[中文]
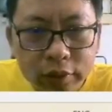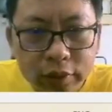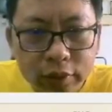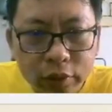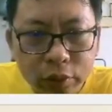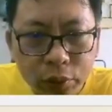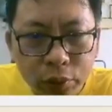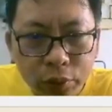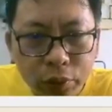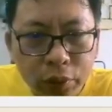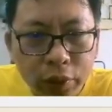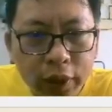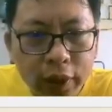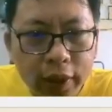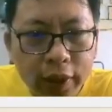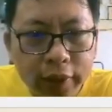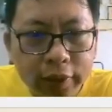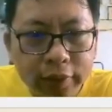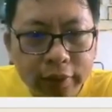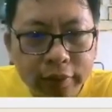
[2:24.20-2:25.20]
读会
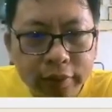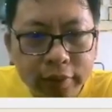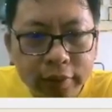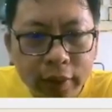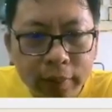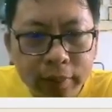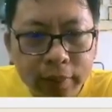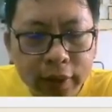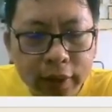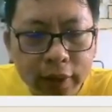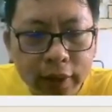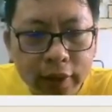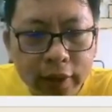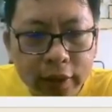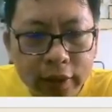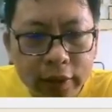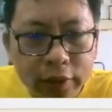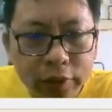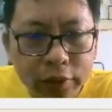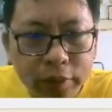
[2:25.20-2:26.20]
了，那么呢，
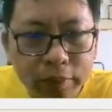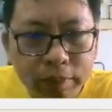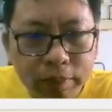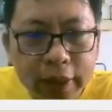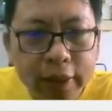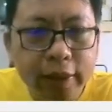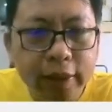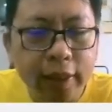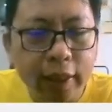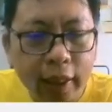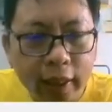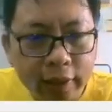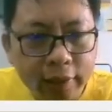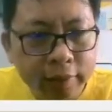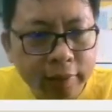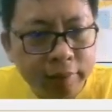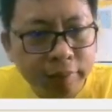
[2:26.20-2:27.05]
你就去背起来。